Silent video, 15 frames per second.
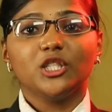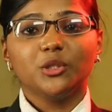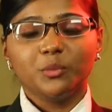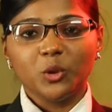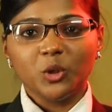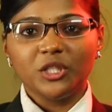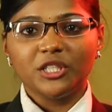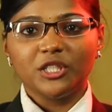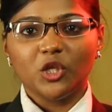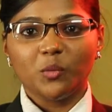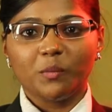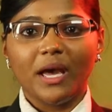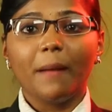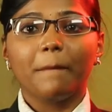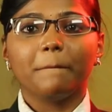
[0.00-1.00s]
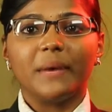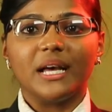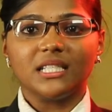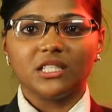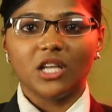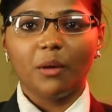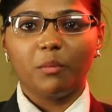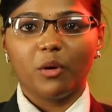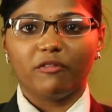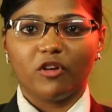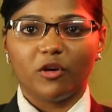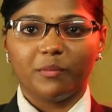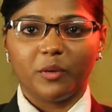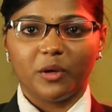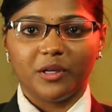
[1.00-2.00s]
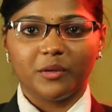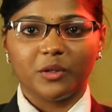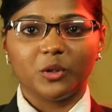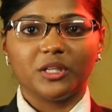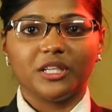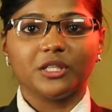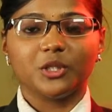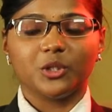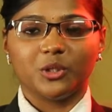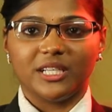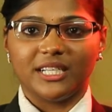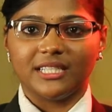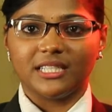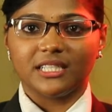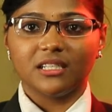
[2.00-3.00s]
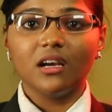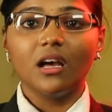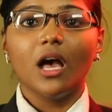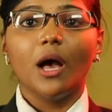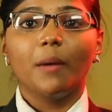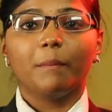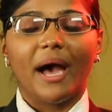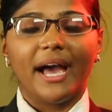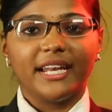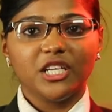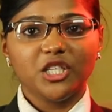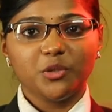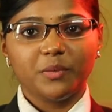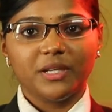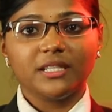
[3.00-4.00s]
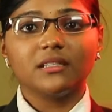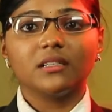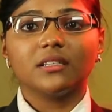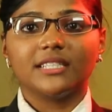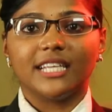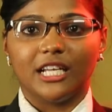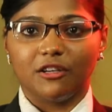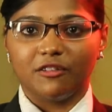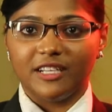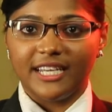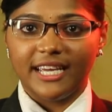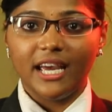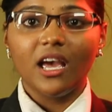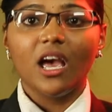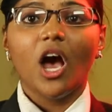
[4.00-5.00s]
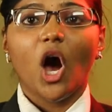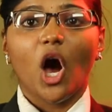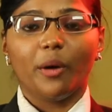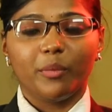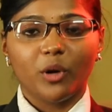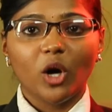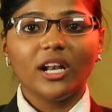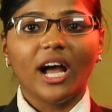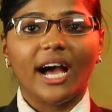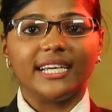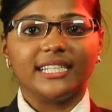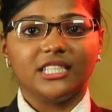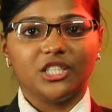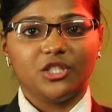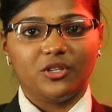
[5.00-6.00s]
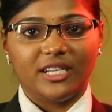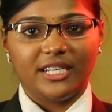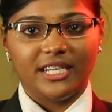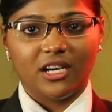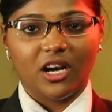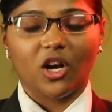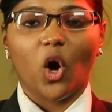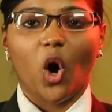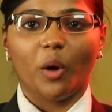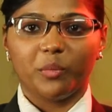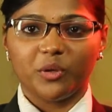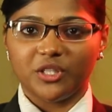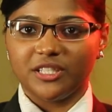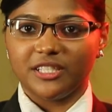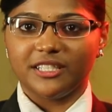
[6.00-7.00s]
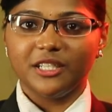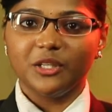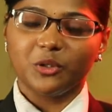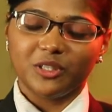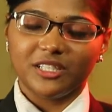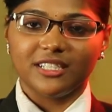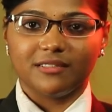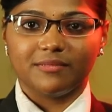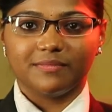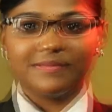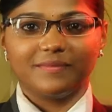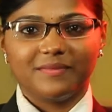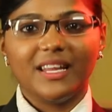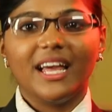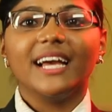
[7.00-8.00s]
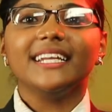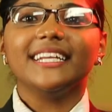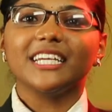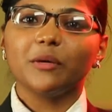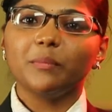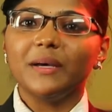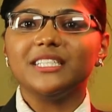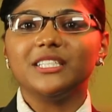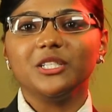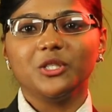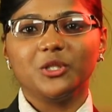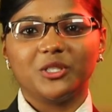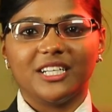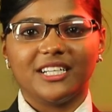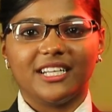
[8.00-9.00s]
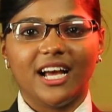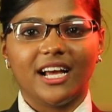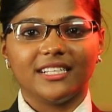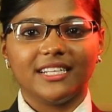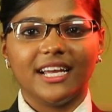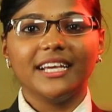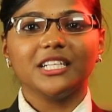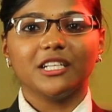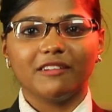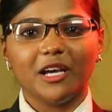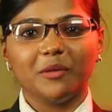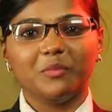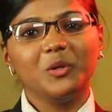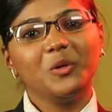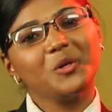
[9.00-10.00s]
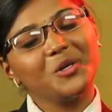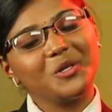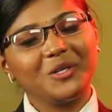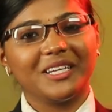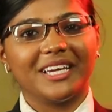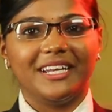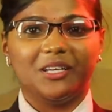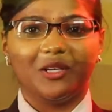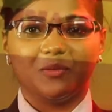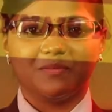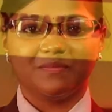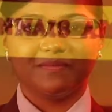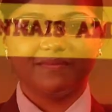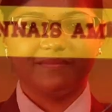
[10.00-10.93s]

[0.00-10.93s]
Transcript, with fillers: இது மூணுத்துலையுமே பெஸ்ட்டாக பர்ஃபார்ம் பண்ணக்கூடிய ஸ்டூடெண்ட்ஸ்க்கு மேனேஜ்மெண்ட் செலவுலேயே அப்ராட் ஐடி ட்ரைனிங்க்கான ஆப்பர்ச்சுனிட்டி உண்டு நீங்கள் பெஸ்ட் ஸ்டூடெண்ட்டாக இருந்தால் இந்த வாய்ப்பு உங்களுக்கும் கிடைக்கும்